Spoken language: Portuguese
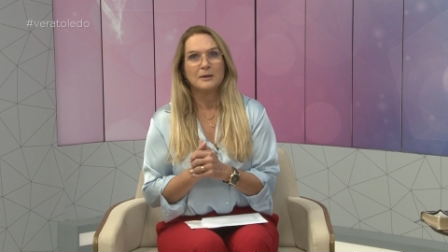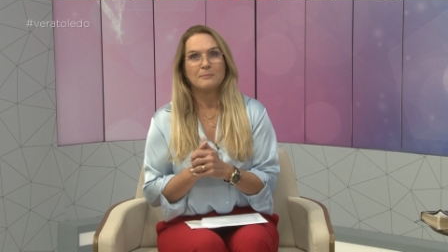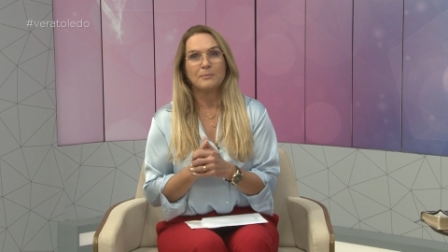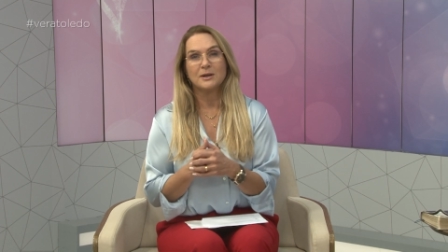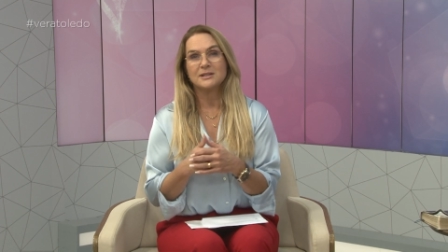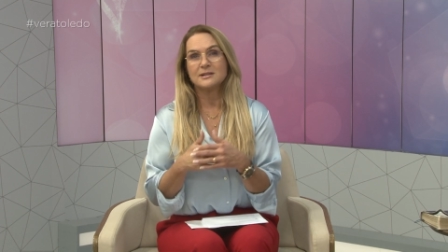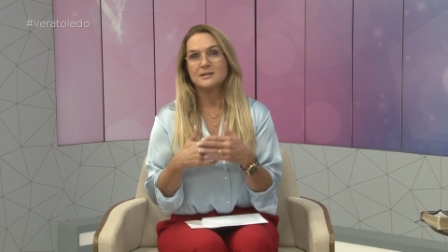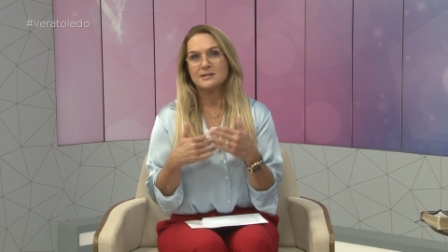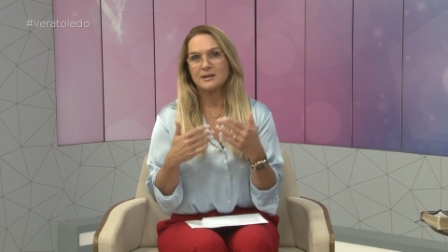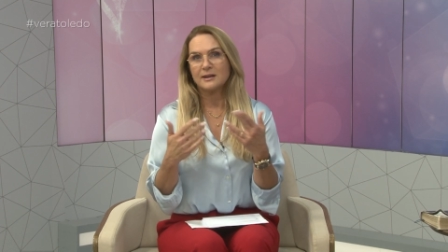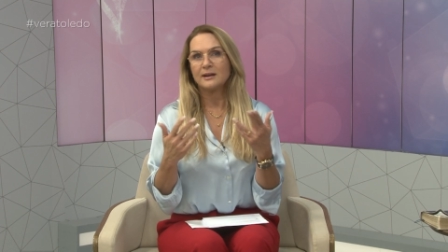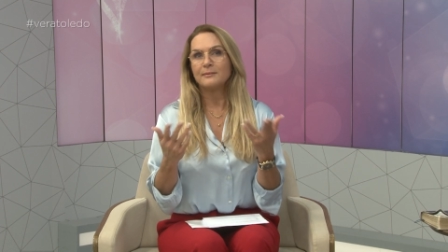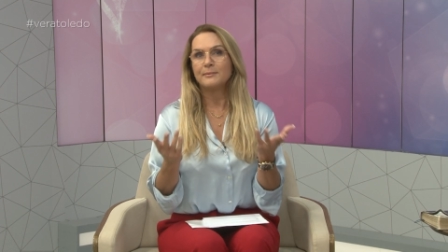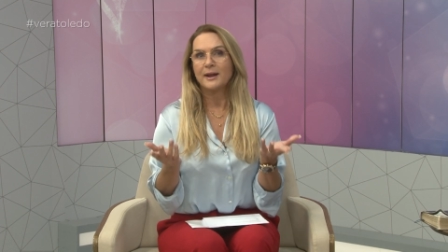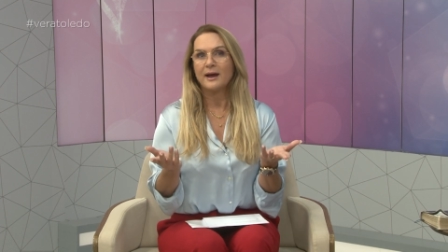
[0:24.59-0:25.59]
pode
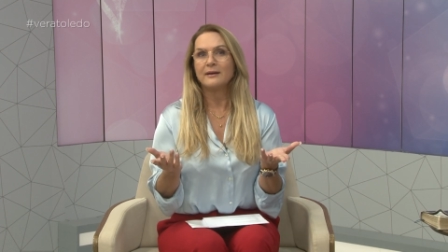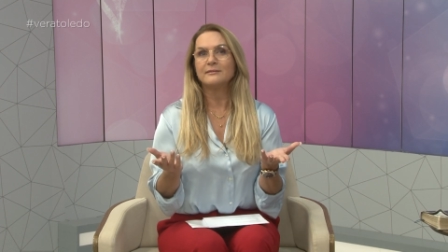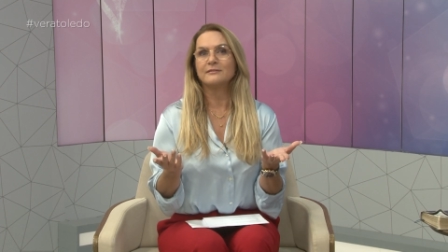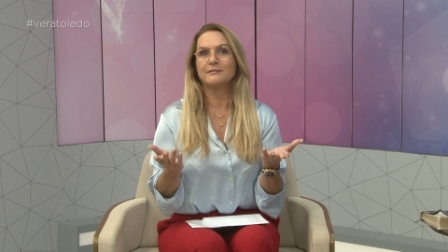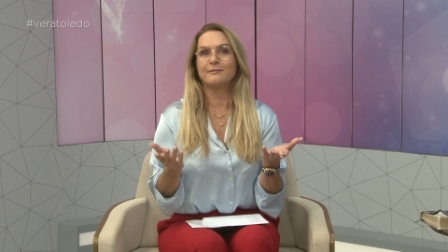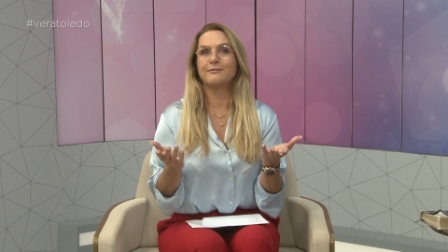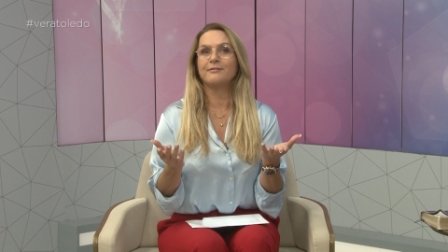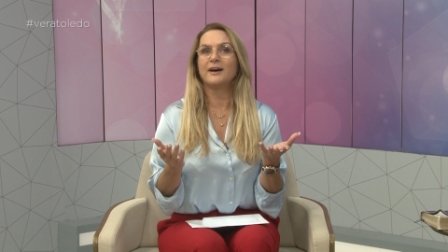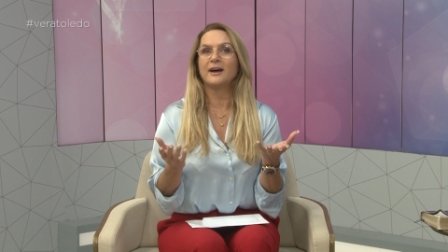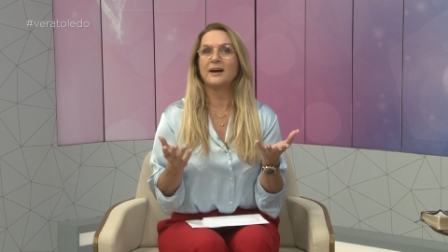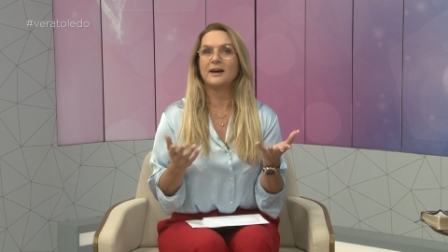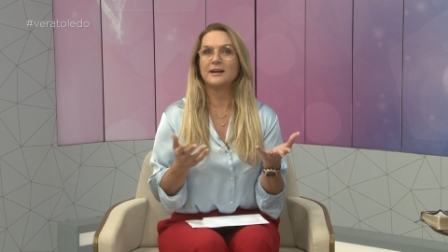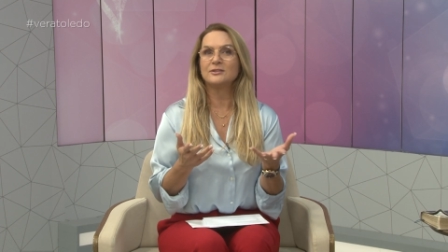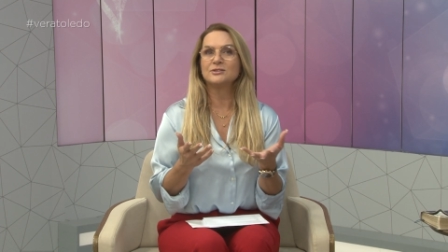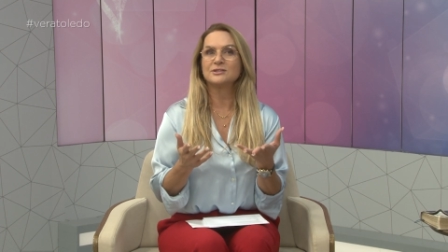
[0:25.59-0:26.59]
desequilibrar
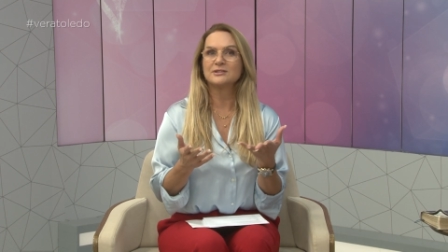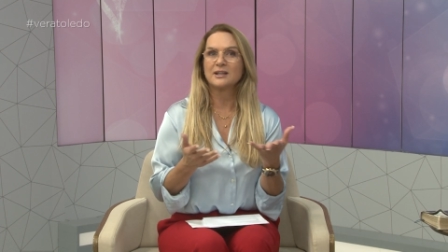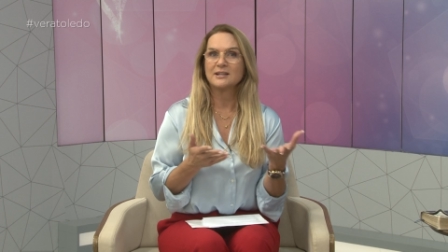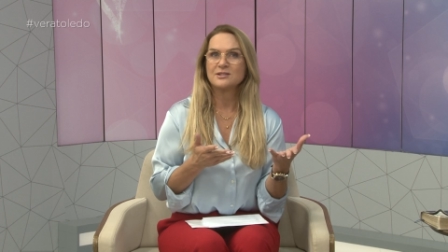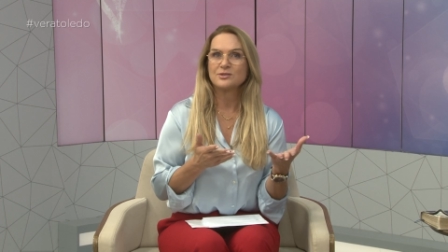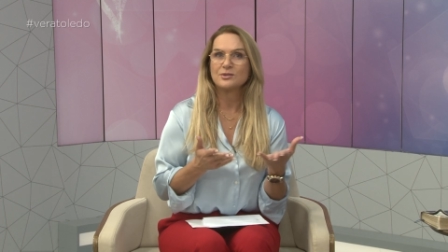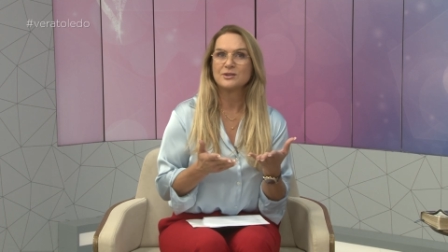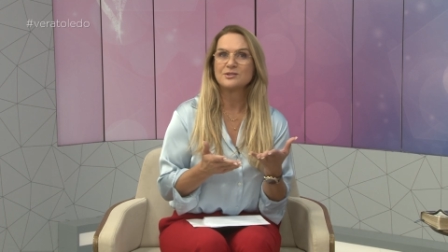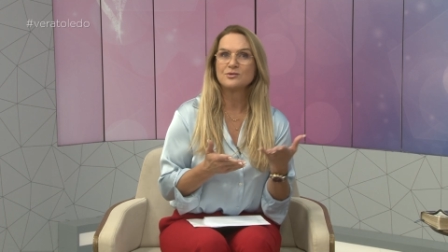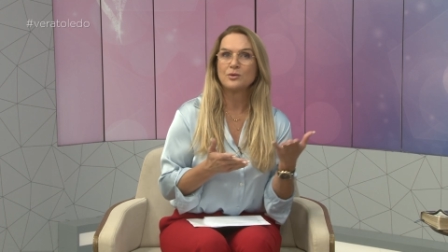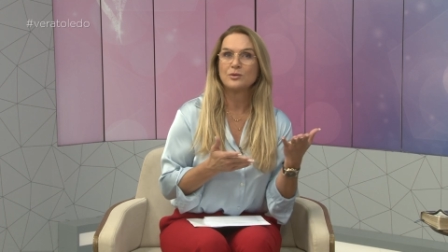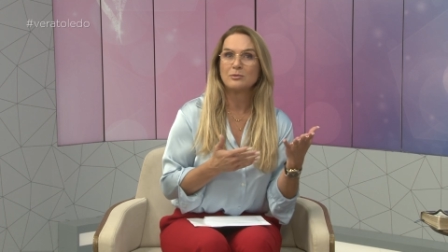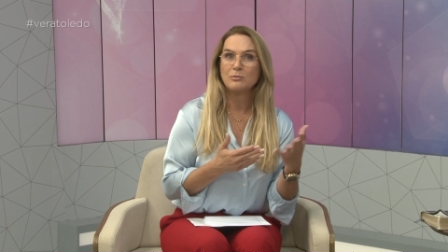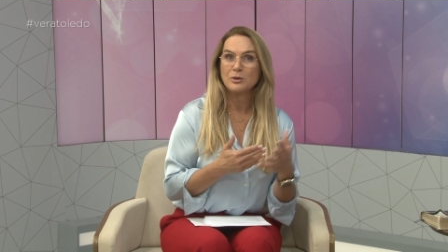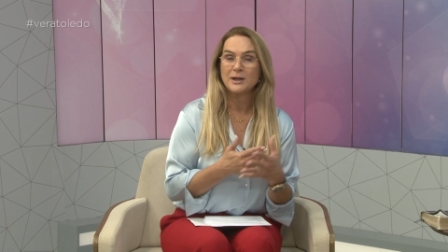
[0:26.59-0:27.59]
várias questões
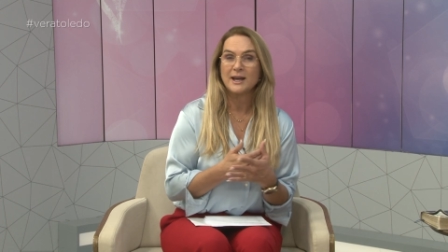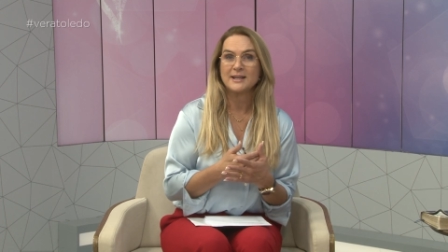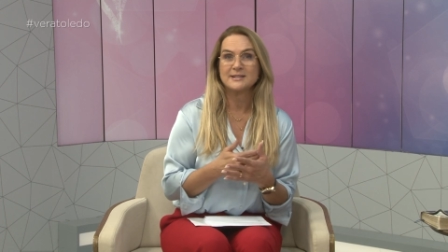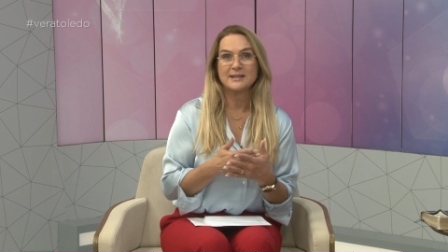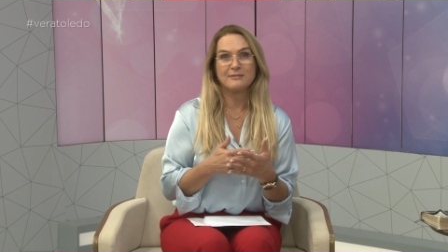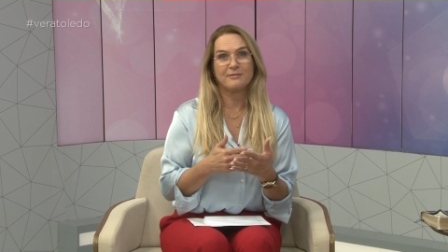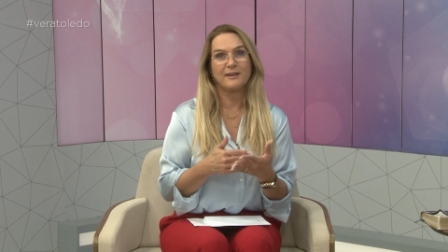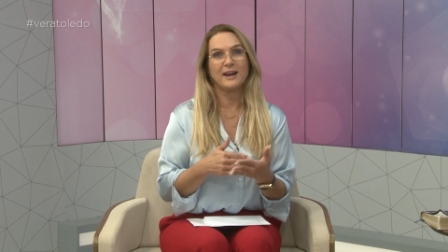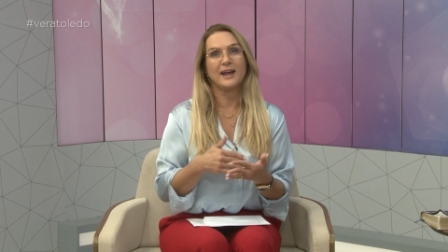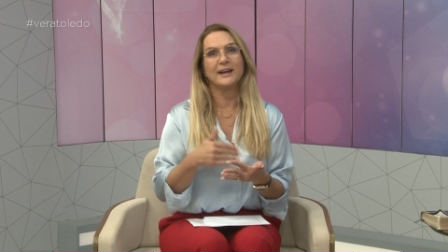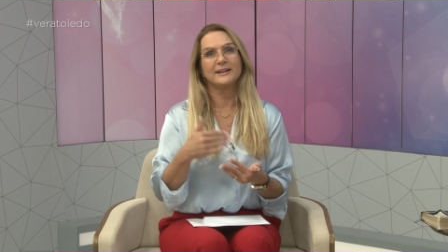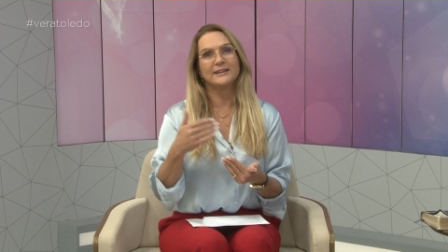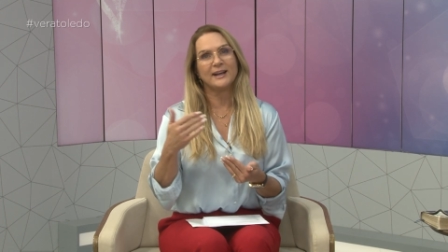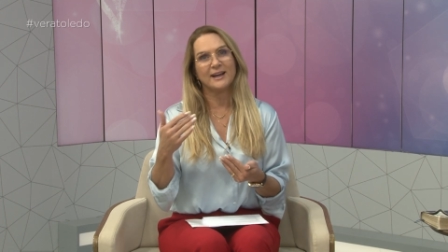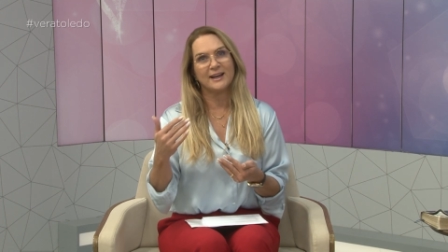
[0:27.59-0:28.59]
hormonais, sem falar a
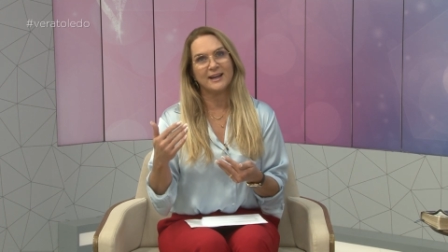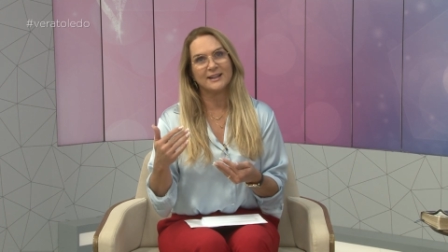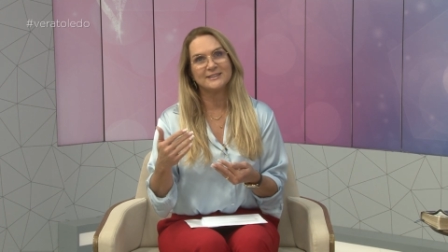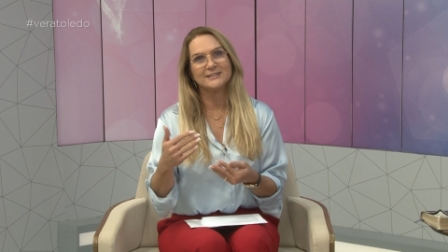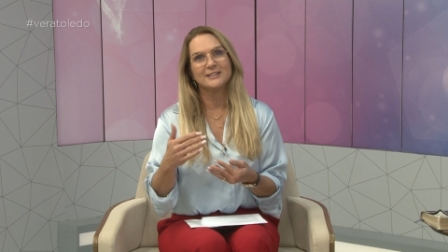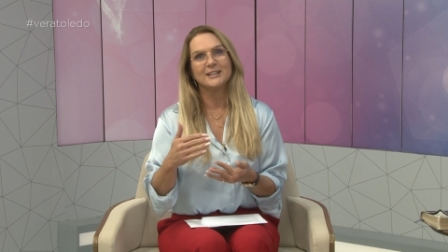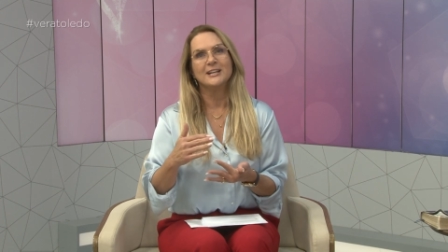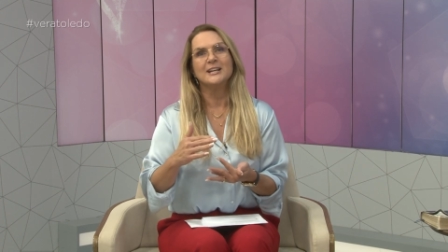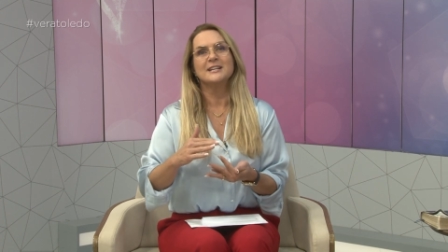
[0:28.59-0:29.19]
idade,